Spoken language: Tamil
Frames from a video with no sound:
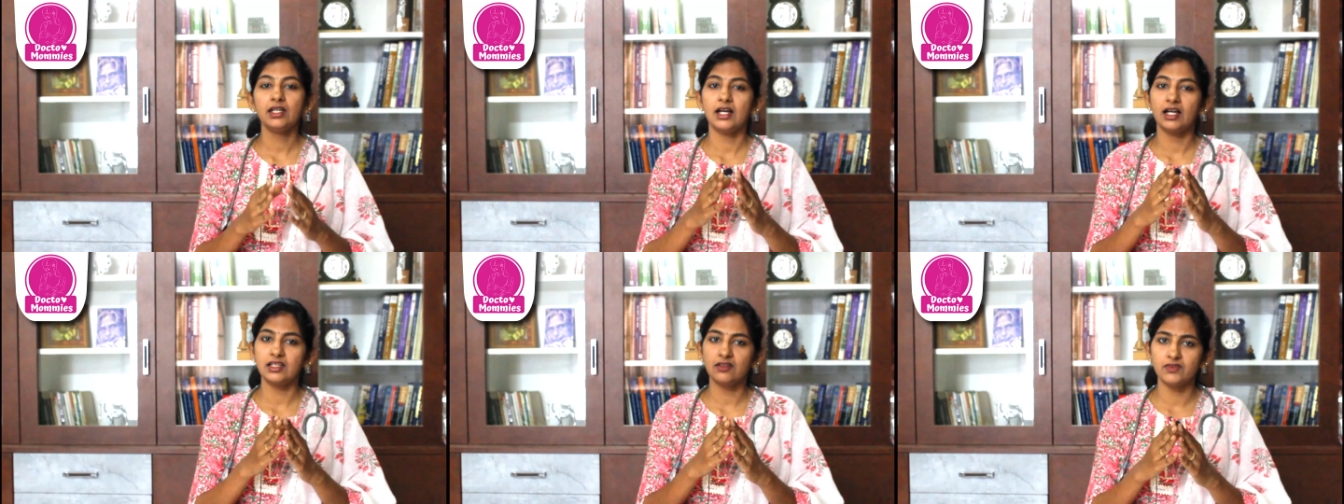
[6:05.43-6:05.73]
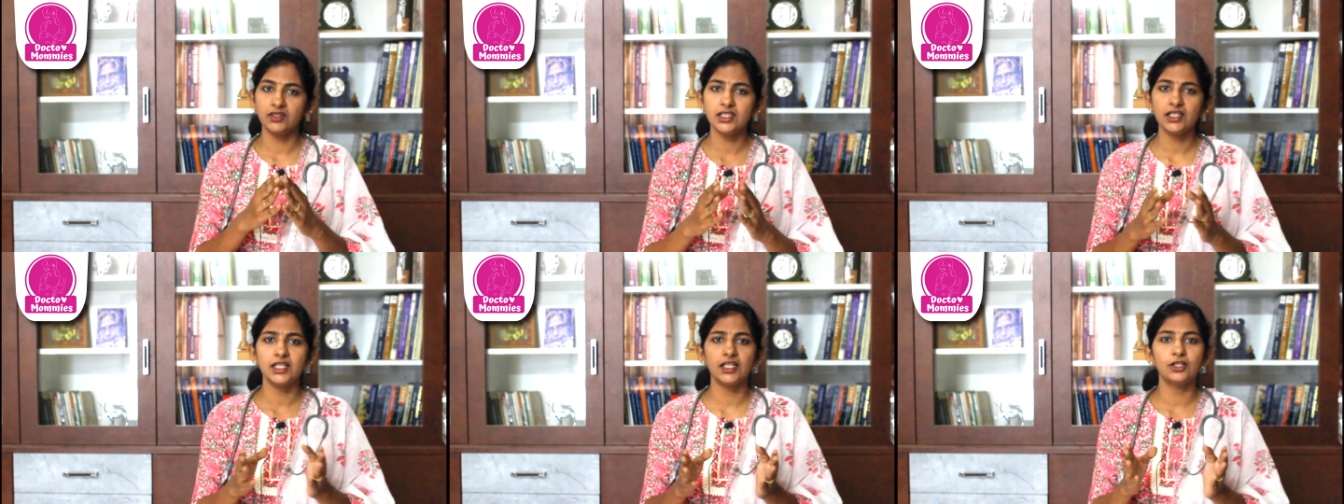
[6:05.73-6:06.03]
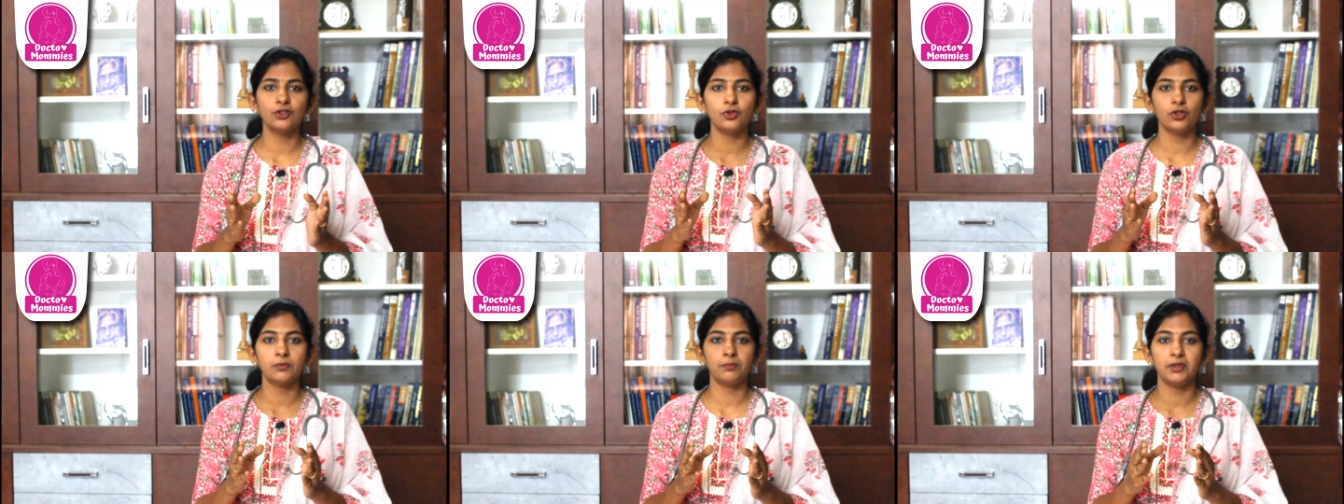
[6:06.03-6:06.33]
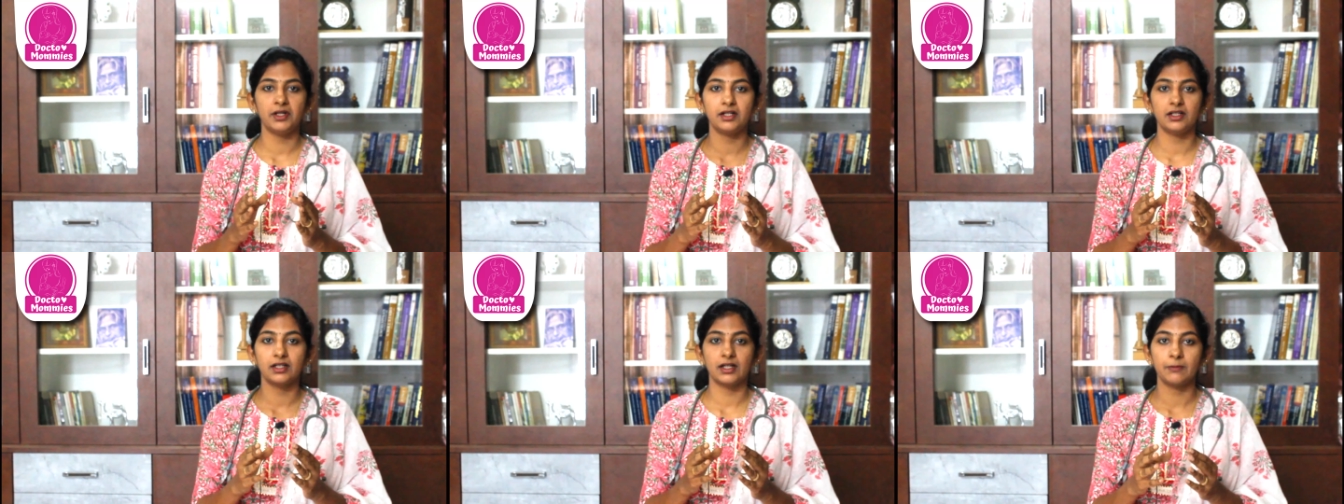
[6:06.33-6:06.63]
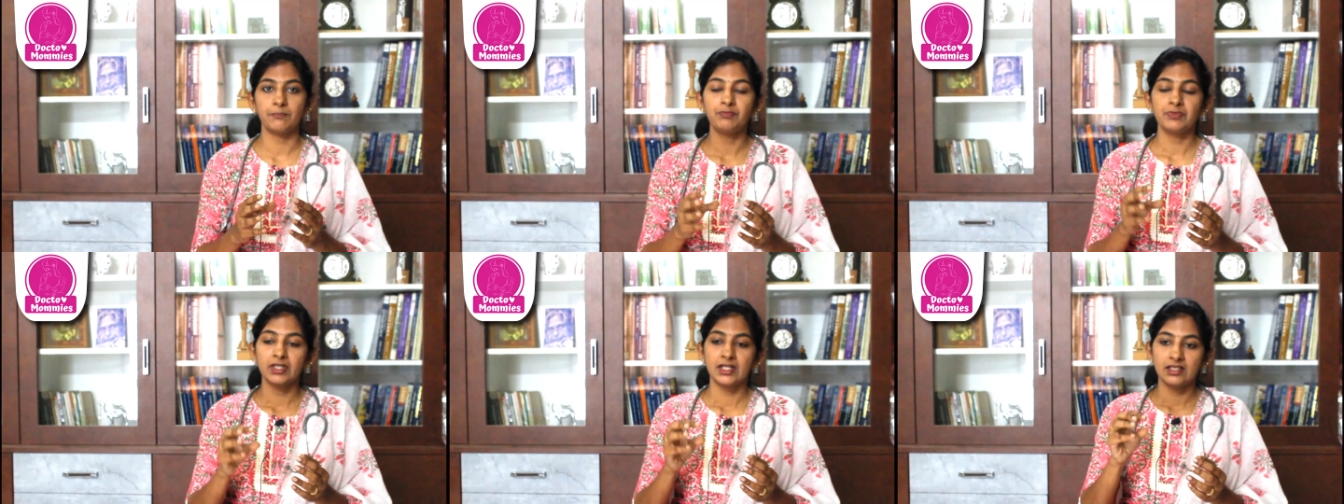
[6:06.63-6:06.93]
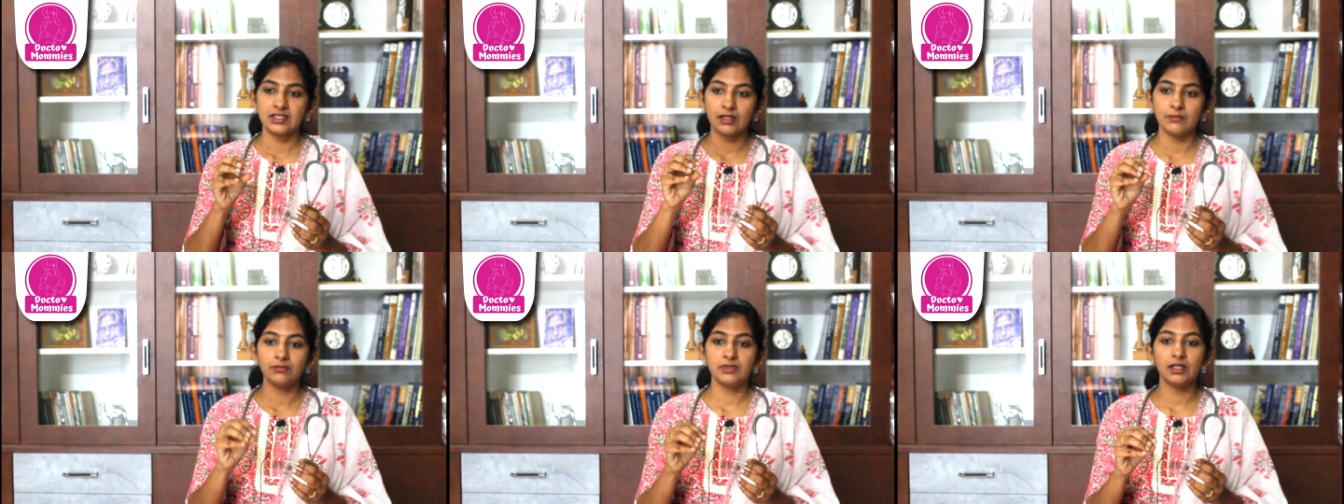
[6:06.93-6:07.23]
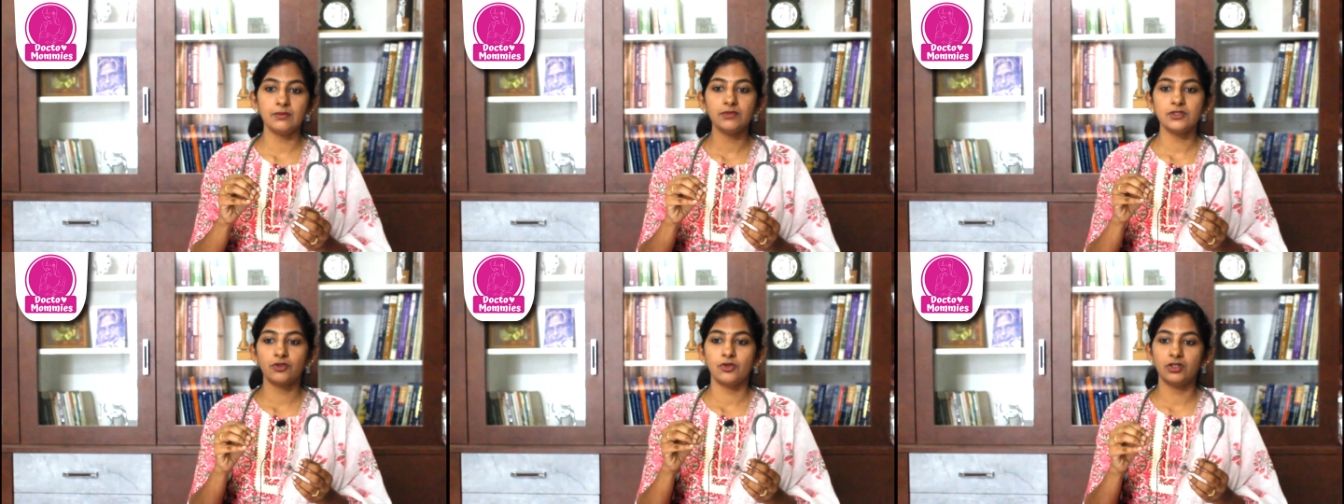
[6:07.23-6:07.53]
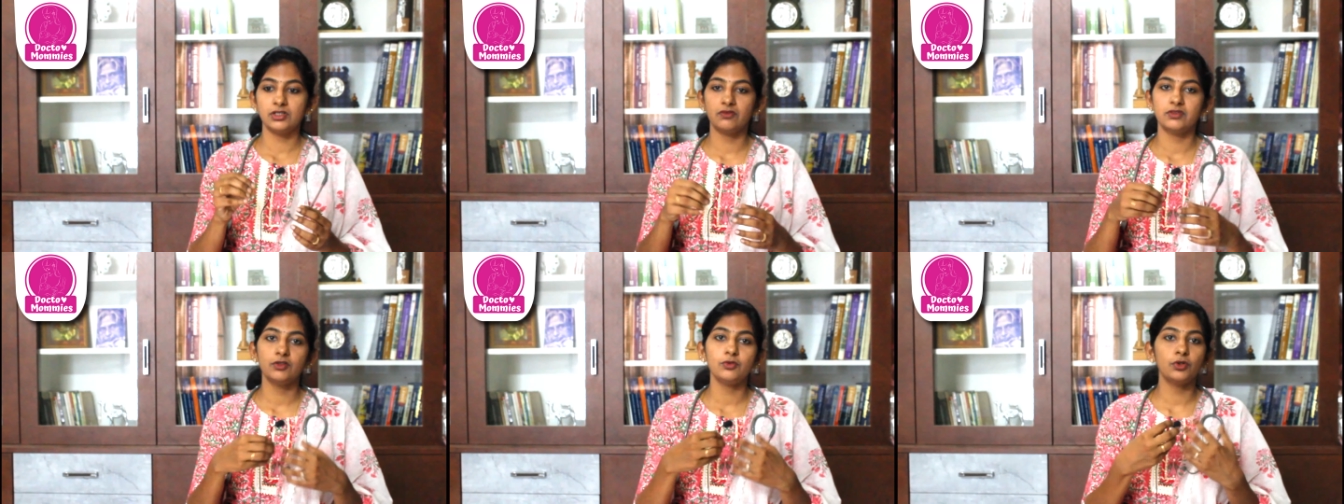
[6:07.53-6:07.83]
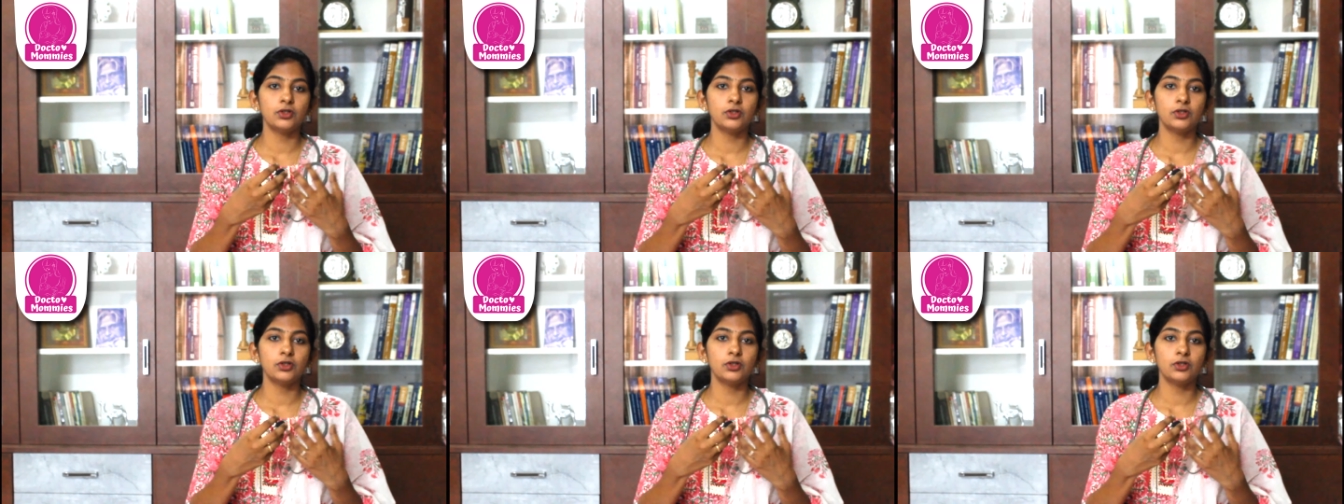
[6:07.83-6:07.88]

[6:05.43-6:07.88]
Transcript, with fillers: அதை வந்து இக்னோர் பண்ணுங்கள் சம்டைம்ஸ் குழந்தை வந்து